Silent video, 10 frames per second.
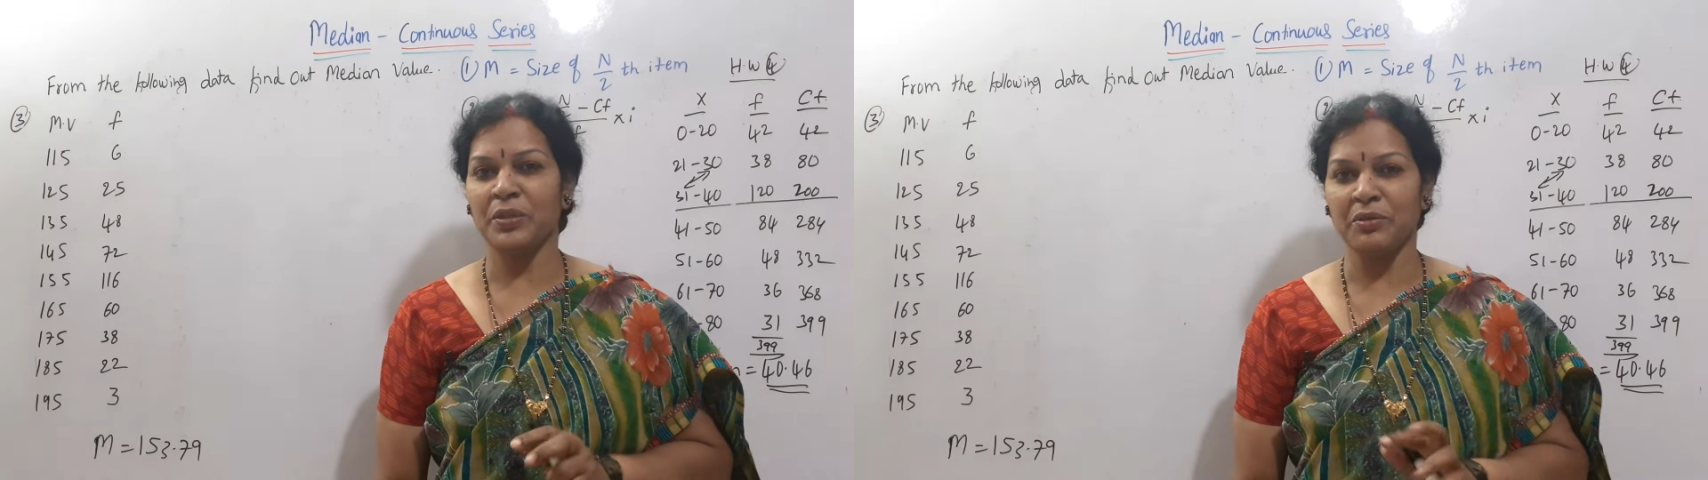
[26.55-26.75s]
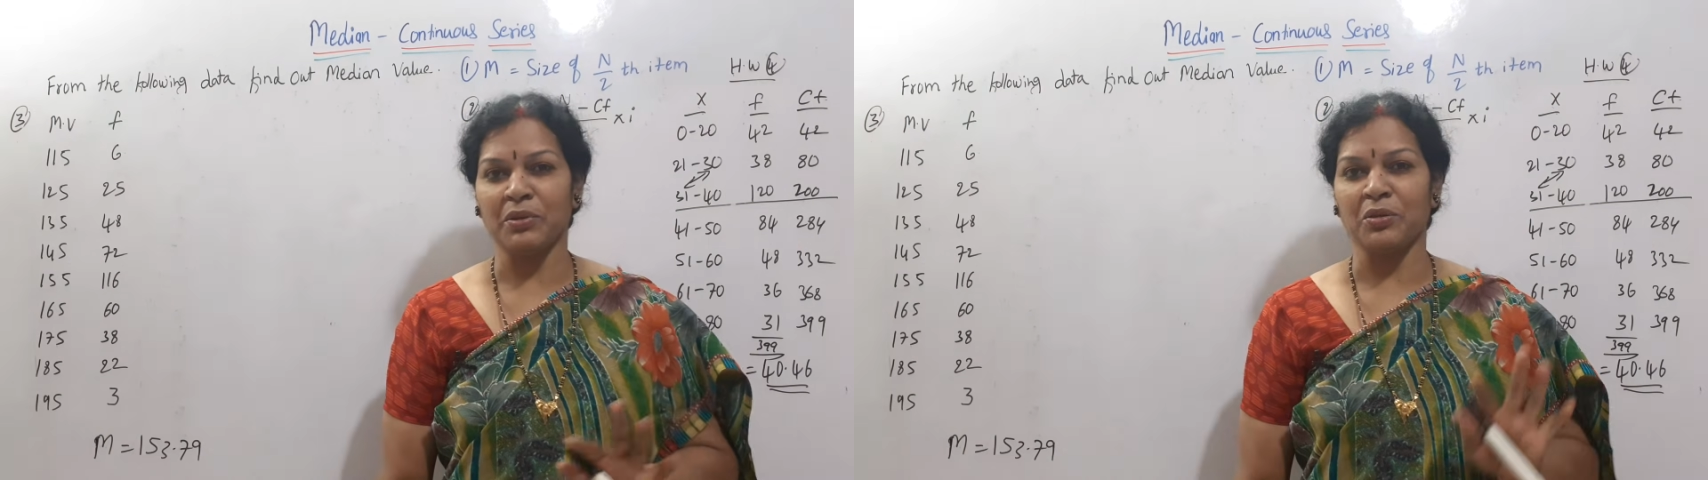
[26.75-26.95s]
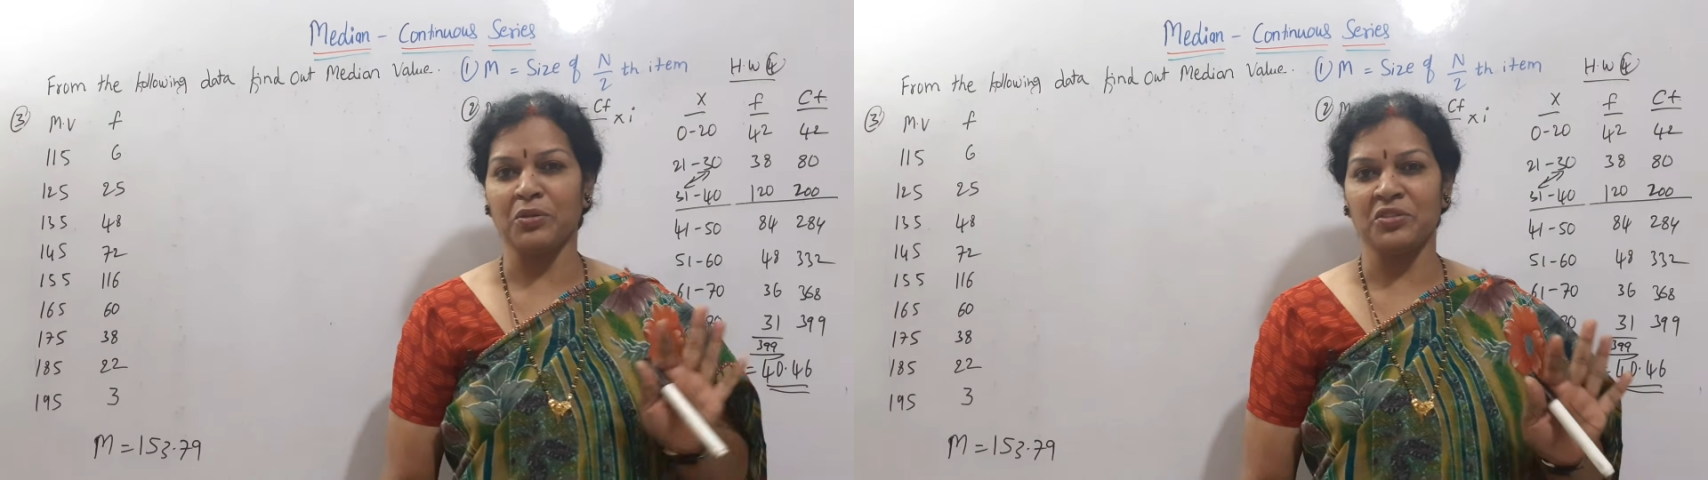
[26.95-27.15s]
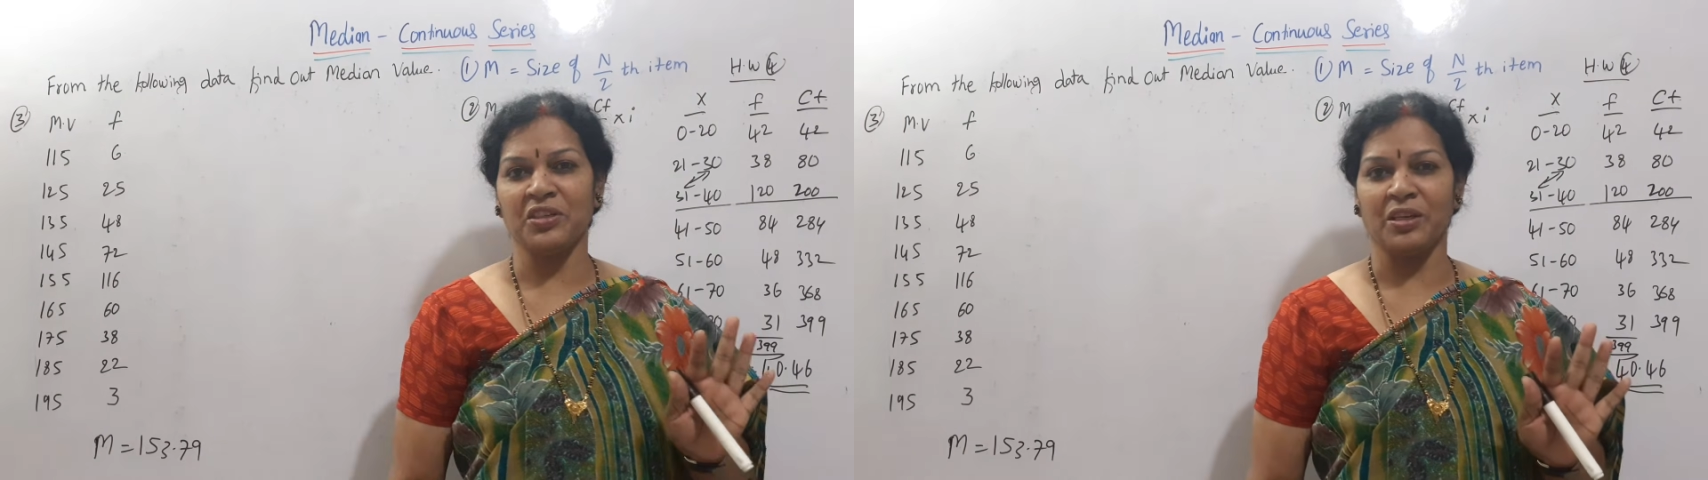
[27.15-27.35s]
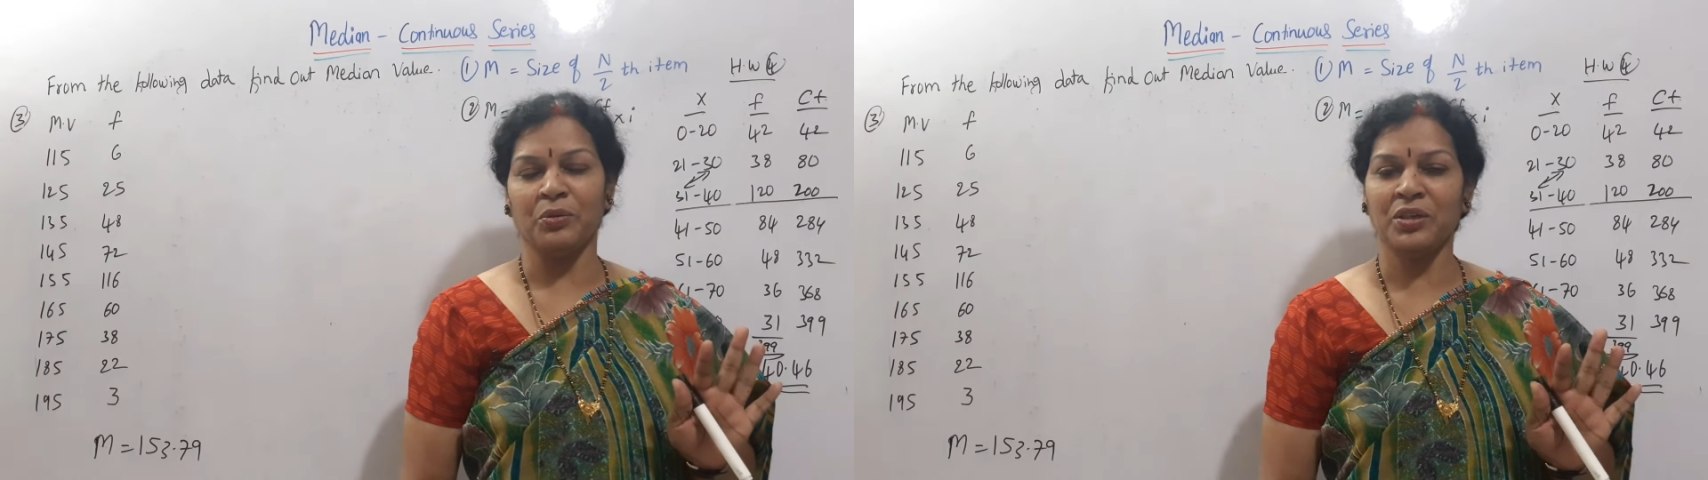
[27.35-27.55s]
మీరే వర్కౌట్
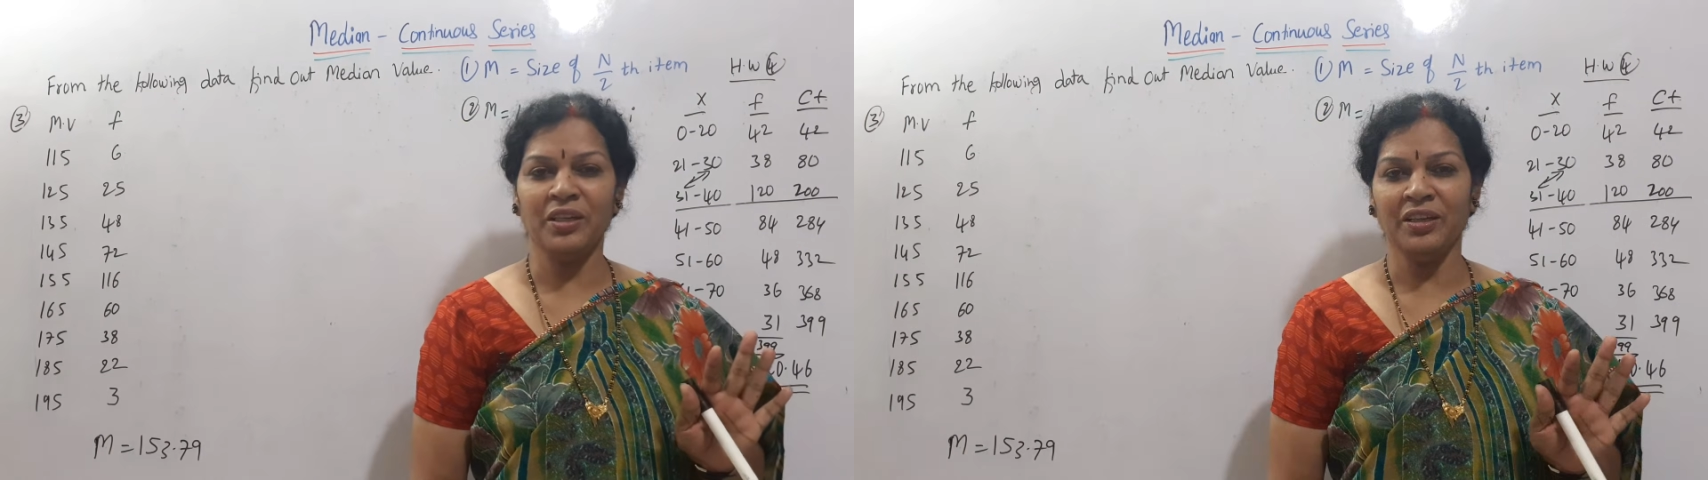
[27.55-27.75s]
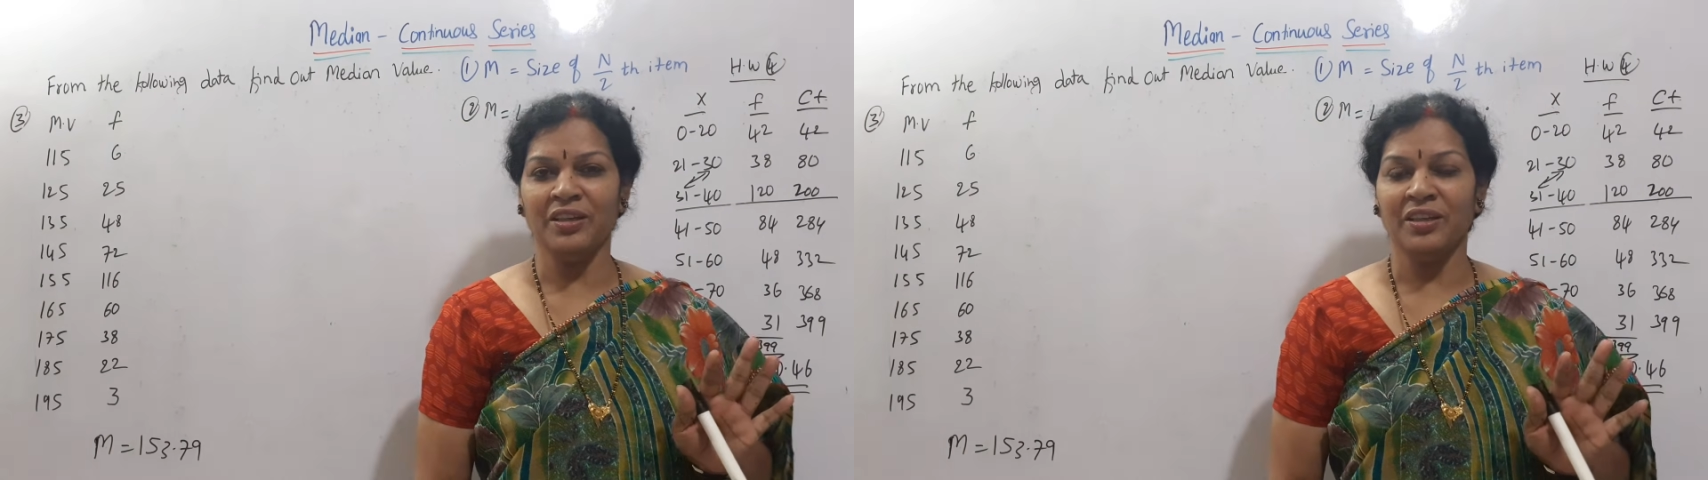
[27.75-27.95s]
చేయాలి ఓకే